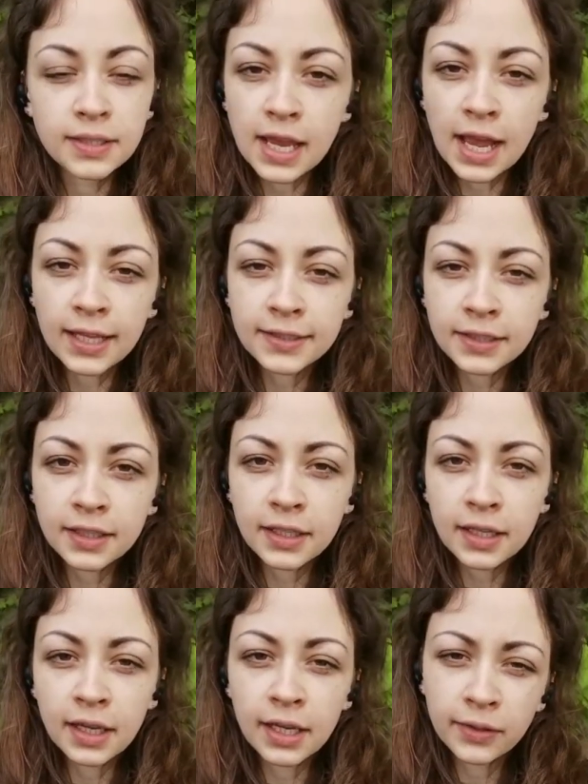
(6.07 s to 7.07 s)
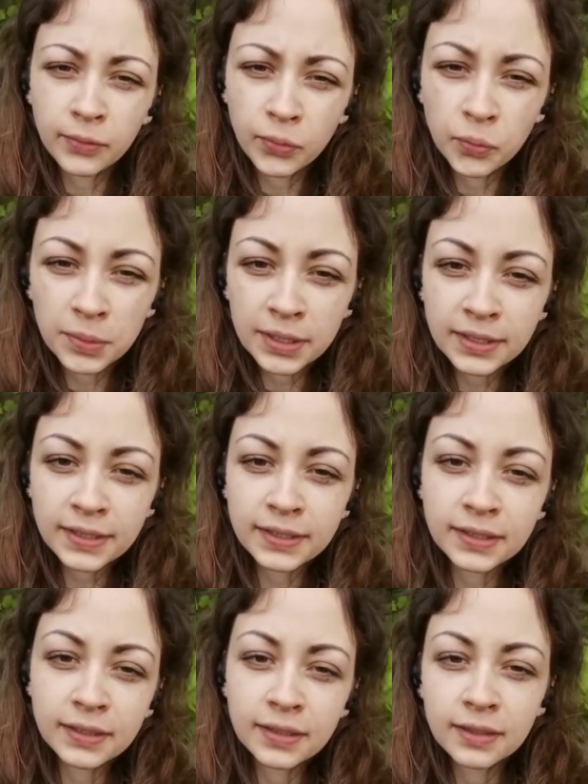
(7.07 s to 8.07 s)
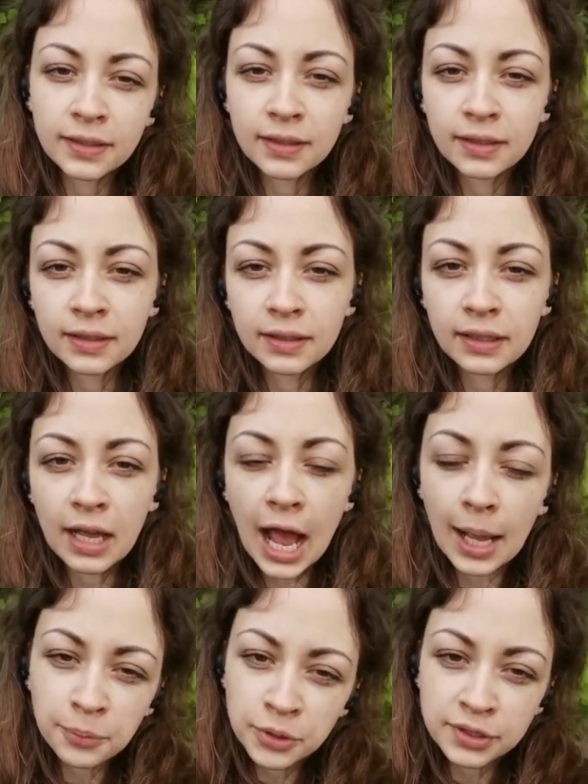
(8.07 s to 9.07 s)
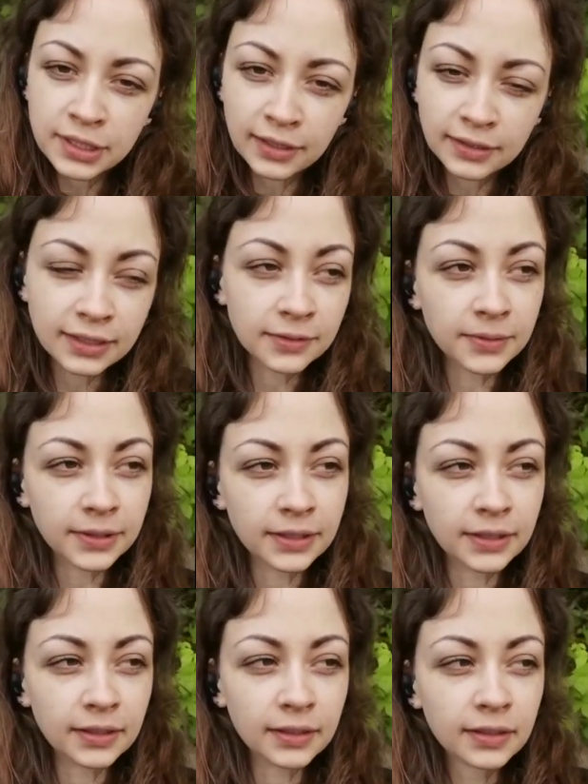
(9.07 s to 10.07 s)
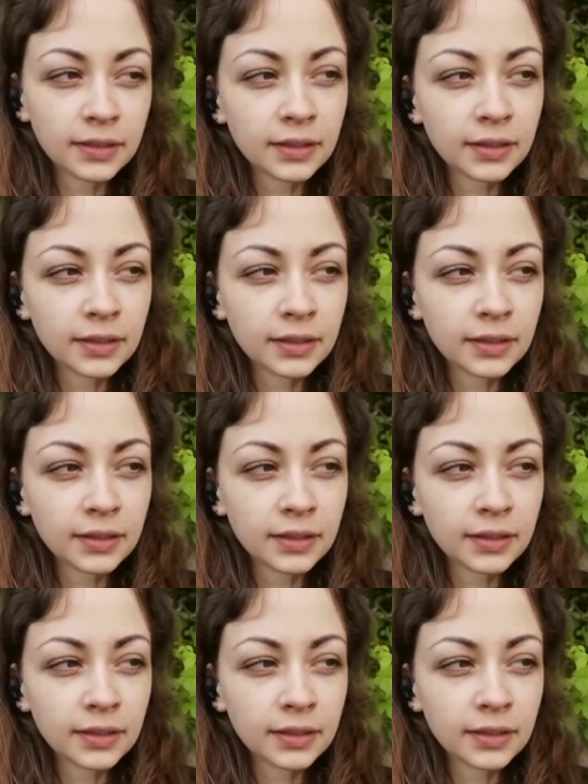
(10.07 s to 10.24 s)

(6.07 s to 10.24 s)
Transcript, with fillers: Theater heißt für mich Abstand gewinnen.